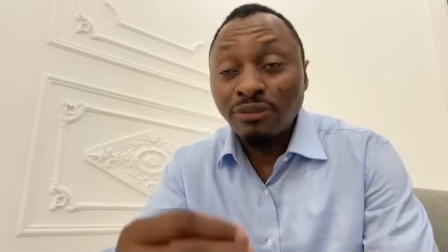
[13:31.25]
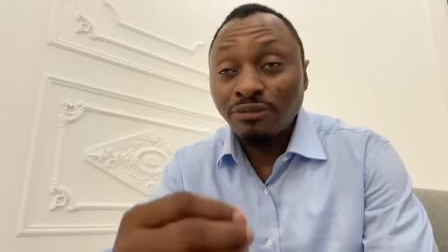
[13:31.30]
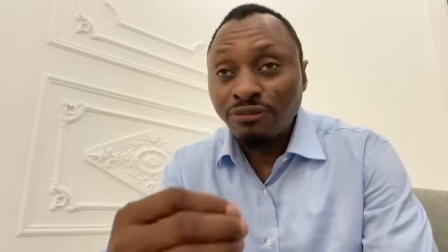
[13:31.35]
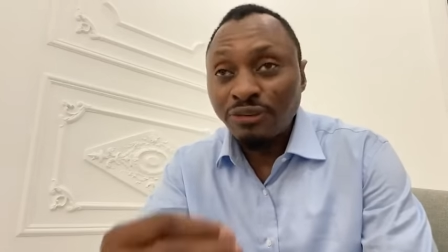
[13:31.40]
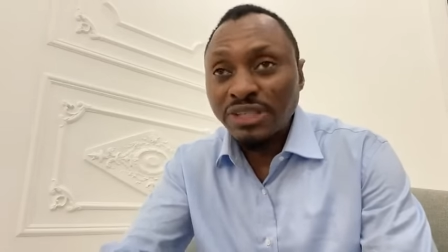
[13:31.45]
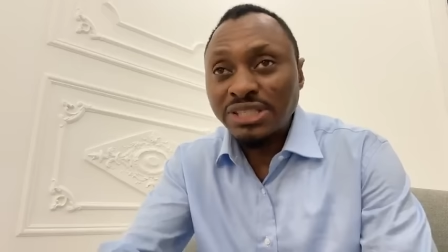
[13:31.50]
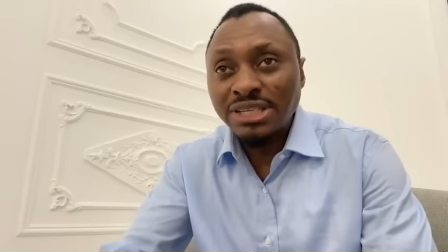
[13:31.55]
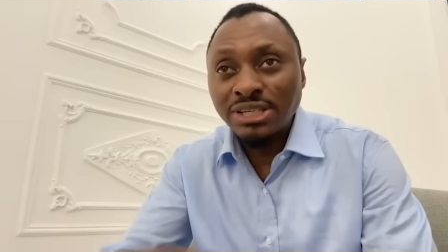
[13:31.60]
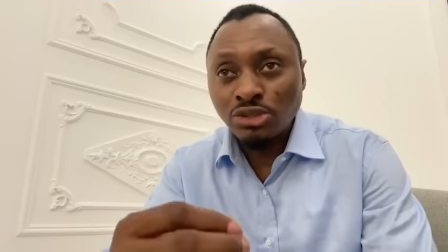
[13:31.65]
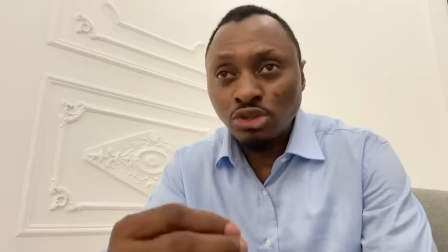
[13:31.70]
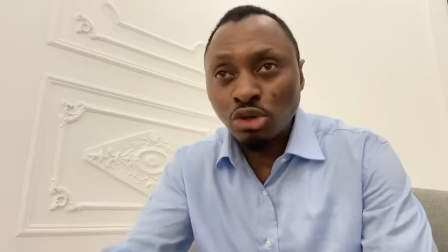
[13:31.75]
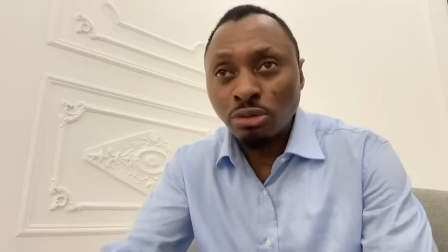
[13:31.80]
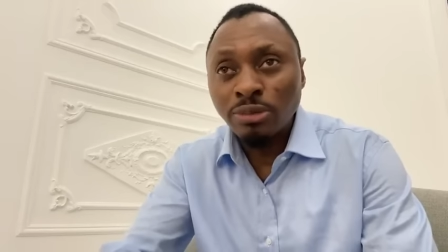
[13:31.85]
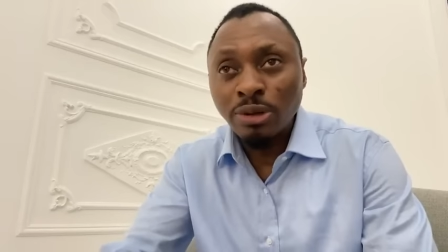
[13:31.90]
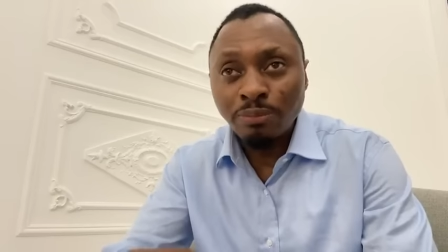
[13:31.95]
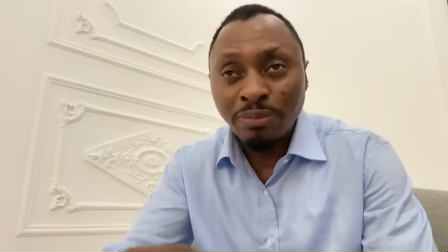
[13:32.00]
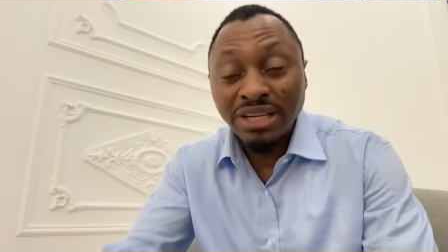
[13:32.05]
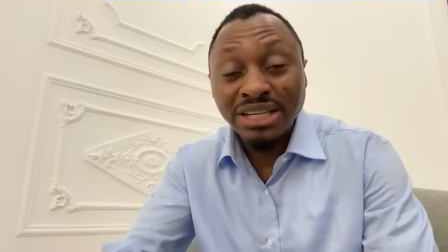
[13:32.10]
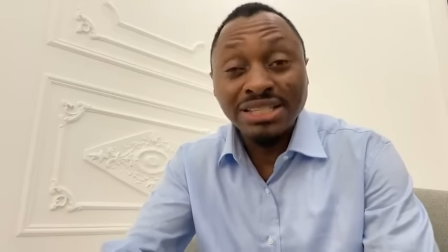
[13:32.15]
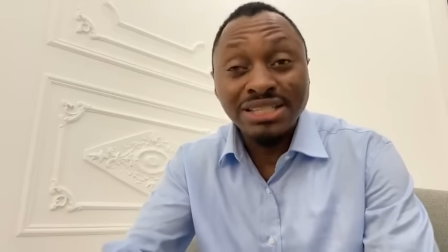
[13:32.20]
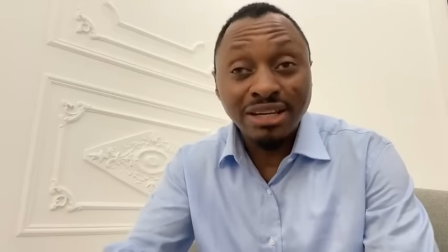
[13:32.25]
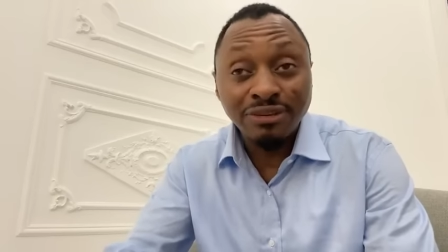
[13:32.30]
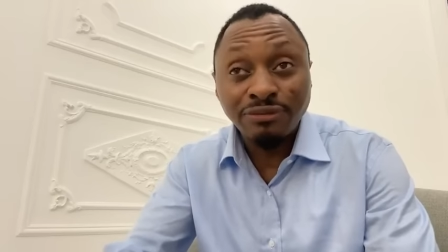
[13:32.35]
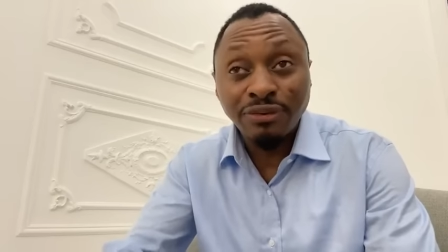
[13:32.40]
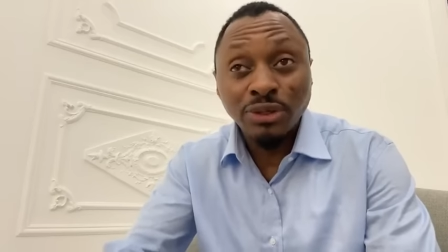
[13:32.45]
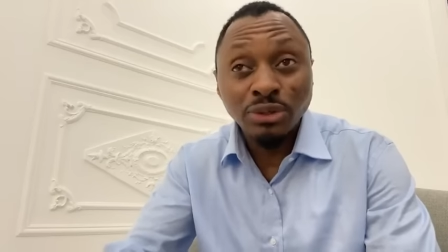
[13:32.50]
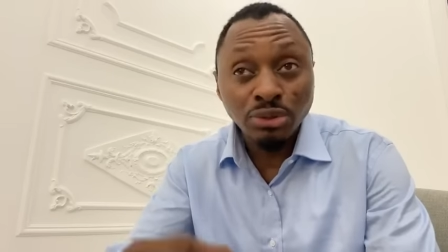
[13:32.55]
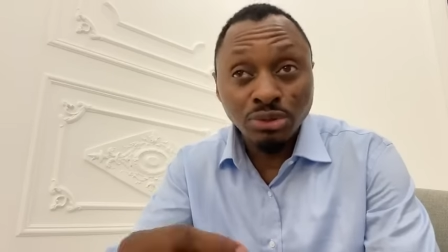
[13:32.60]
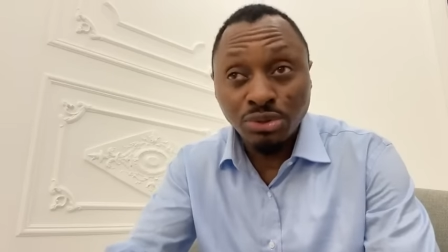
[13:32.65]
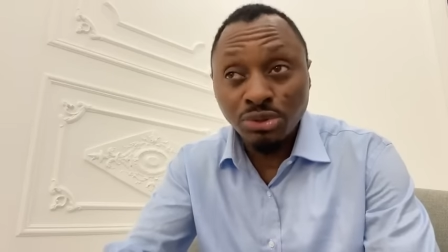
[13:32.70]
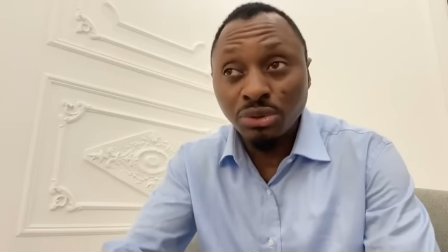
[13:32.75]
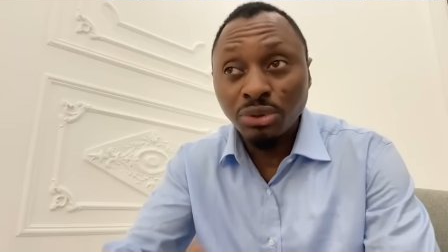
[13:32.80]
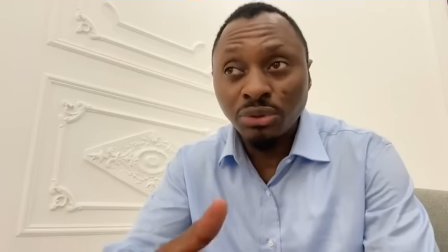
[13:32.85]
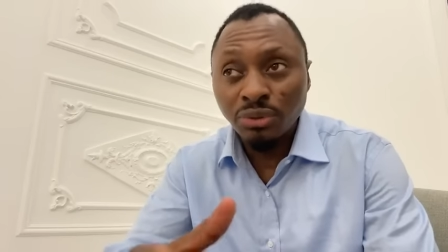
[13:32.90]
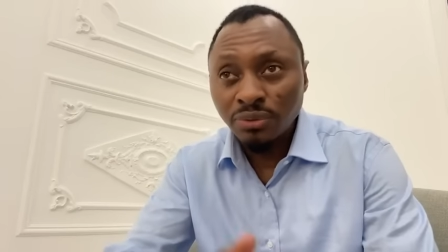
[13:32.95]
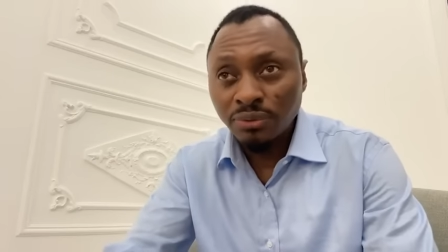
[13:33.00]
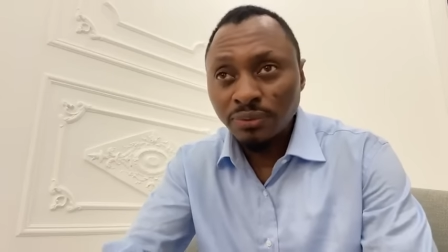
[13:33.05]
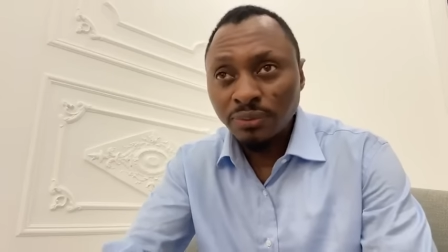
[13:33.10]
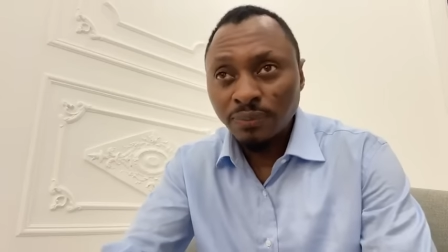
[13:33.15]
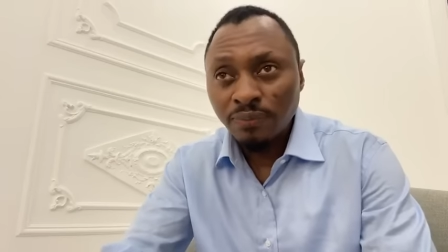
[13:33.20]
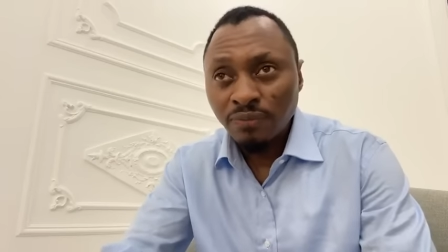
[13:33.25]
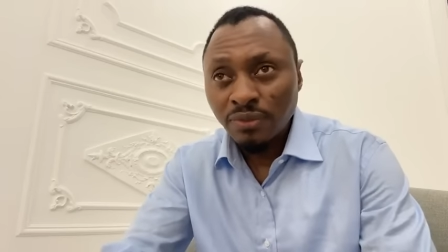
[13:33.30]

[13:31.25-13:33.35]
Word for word: En fait, ce ne sont même pas des enfants de Dieu.